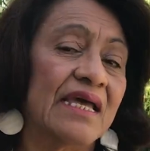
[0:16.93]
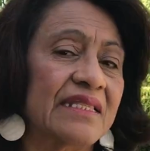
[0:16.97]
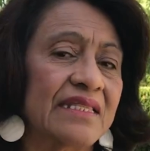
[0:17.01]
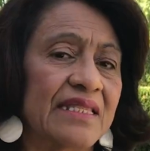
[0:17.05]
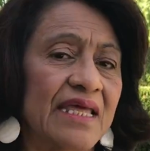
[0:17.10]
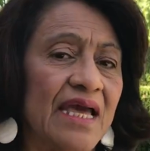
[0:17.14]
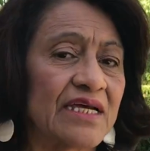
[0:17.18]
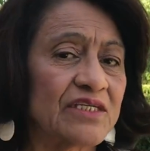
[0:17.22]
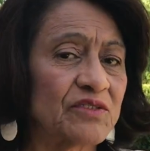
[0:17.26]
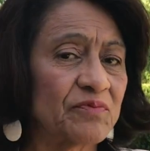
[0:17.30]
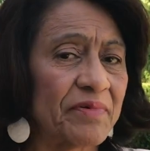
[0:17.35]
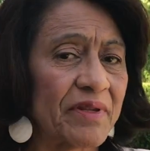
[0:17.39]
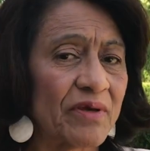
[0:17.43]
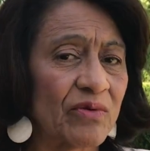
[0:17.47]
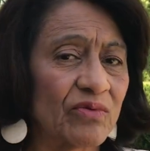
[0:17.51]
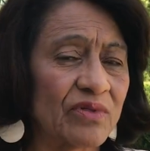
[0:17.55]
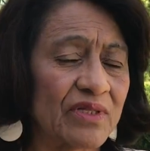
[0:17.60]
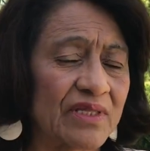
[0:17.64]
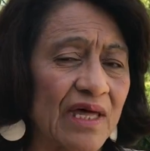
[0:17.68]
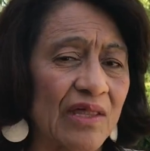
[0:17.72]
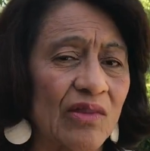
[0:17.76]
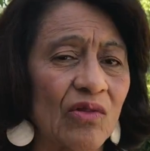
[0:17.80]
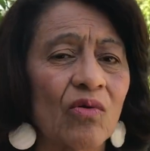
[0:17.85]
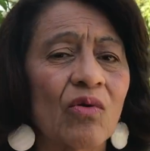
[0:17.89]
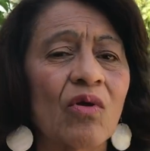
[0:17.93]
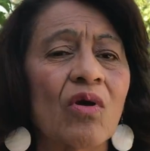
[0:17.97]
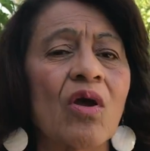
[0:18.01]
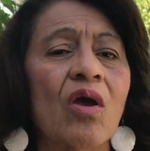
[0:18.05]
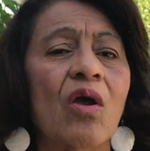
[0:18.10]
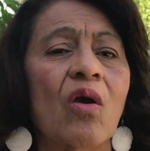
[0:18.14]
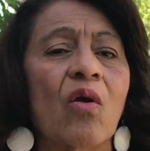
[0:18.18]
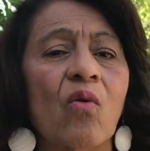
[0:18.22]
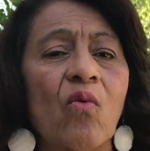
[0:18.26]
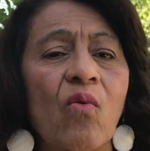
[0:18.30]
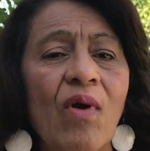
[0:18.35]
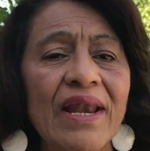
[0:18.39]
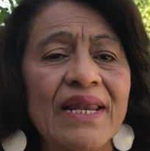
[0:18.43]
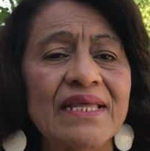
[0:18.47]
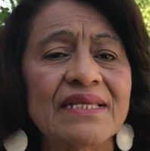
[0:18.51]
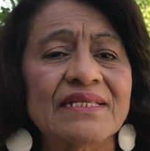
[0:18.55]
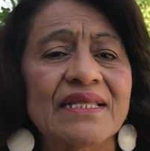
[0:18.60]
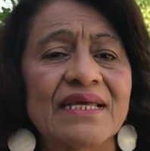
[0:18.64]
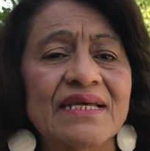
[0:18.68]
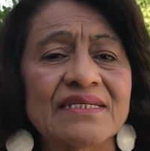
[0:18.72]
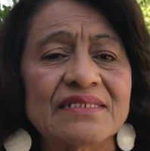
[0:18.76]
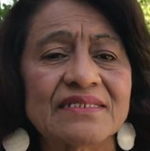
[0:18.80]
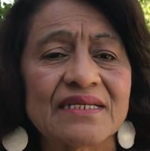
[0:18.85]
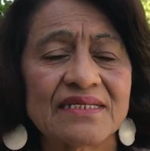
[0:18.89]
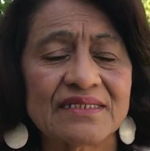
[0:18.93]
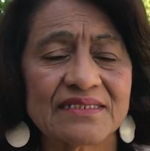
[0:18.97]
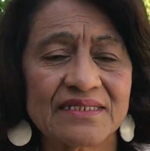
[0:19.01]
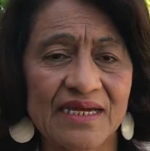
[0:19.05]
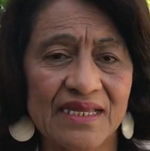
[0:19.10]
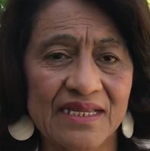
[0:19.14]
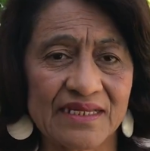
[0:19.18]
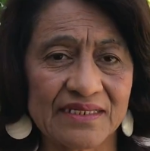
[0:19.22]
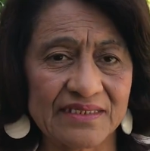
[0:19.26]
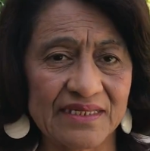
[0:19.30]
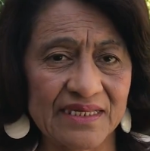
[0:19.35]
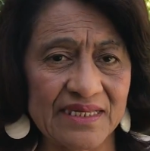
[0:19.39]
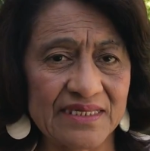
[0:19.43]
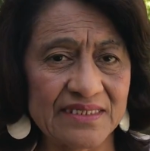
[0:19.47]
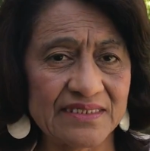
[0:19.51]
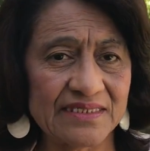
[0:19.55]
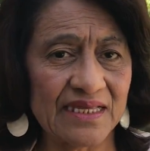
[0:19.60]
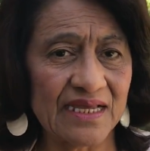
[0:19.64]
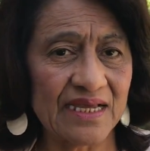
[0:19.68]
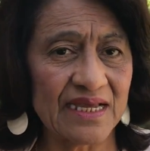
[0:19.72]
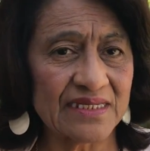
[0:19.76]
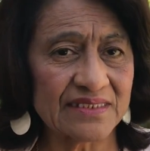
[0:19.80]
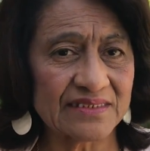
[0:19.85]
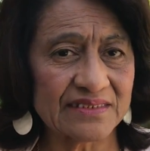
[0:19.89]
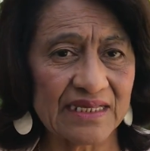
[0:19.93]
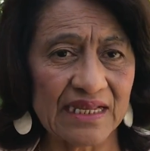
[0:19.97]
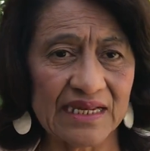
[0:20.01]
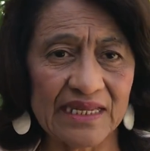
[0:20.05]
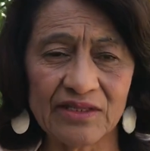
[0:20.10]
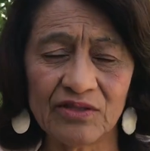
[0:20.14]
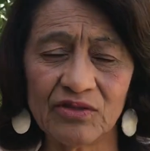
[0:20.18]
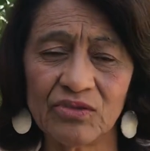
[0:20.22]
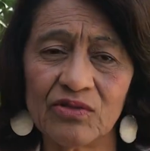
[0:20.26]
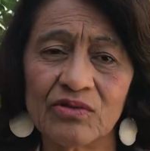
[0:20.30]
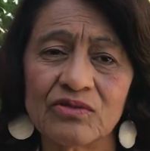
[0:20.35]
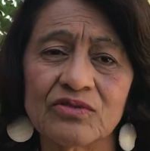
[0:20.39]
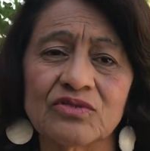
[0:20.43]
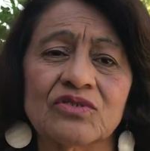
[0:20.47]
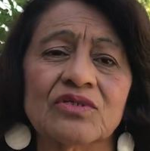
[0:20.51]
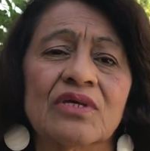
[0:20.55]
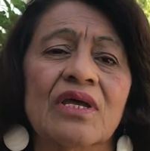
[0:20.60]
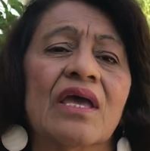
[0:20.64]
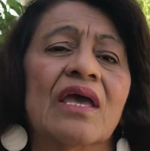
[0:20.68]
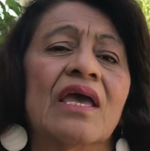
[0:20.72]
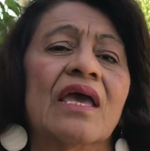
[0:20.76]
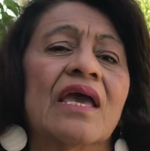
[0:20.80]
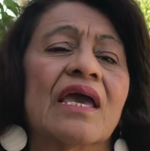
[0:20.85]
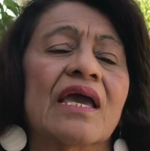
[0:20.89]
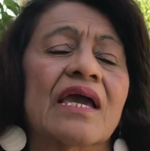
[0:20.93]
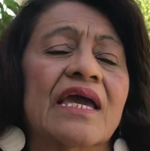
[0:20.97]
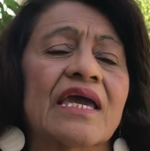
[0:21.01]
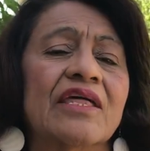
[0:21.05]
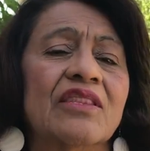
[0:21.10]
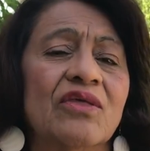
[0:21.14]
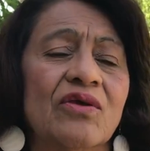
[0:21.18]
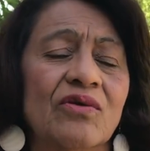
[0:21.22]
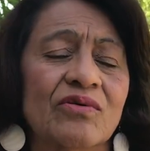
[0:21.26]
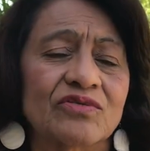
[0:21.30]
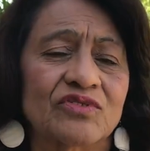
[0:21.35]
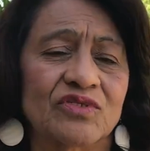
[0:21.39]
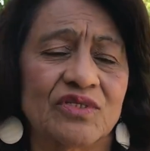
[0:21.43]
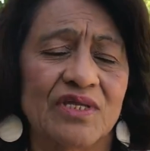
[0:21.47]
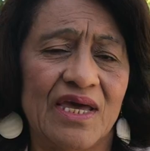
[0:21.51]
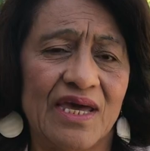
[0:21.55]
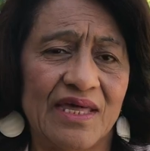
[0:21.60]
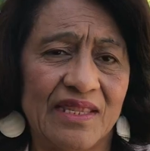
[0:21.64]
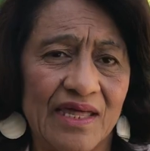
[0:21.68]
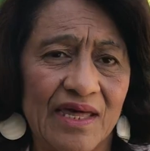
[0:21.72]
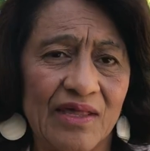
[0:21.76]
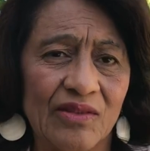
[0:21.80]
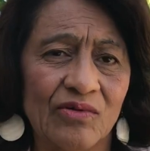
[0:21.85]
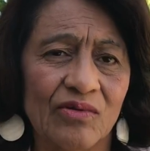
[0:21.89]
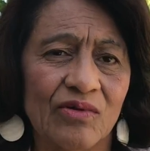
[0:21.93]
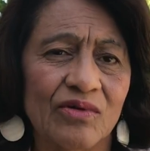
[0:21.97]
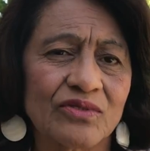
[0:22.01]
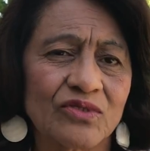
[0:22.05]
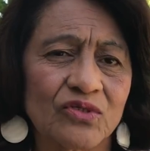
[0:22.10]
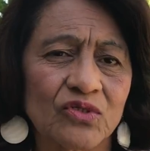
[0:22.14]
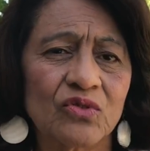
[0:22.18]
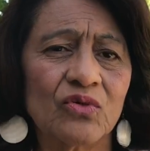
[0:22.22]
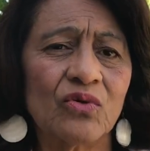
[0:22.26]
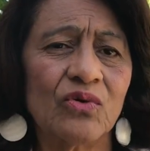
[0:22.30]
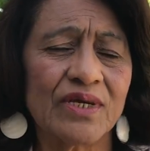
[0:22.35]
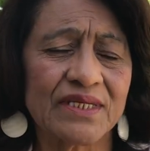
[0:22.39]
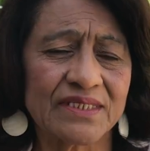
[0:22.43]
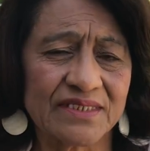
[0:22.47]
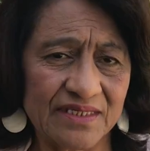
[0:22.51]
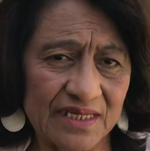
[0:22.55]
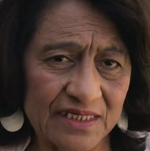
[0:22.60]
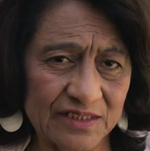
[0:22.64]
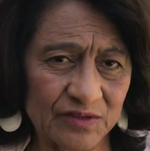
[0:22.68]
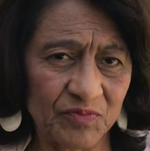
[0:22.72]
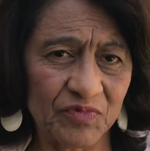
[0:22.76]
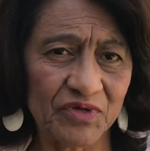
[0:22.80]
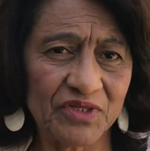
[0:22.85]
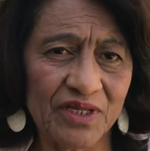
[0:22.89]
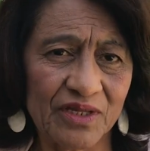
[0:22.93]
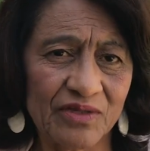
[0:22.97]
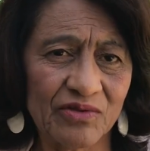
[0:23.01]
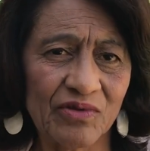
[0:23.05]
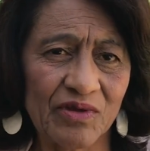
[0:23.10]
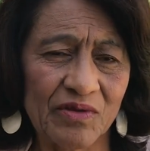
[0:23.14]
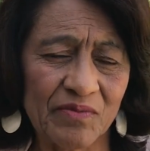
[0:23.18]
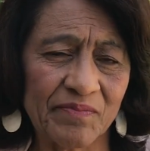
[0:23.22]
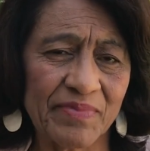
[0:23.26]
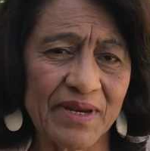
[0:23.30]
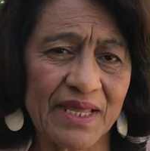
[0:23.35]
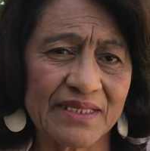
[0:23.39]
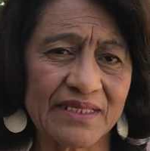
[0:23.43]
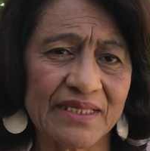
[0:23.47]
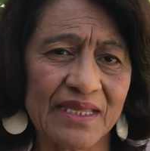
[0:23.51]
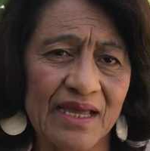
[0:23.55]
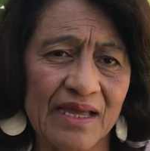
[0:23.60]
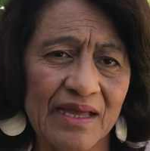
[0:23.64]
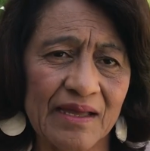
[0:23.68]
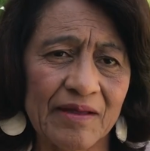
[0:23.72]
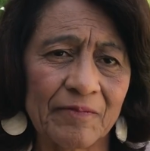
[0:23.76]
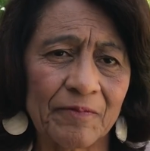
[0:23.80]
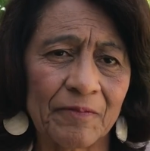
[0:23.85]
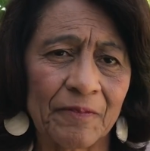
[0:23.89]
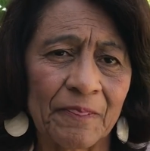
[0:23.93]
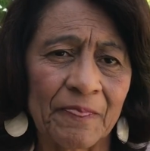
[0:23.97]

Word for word: ¿Te has preguntado cuáles de esas características, talentos que Dios te ha dado, tú estás poniendo en práctica?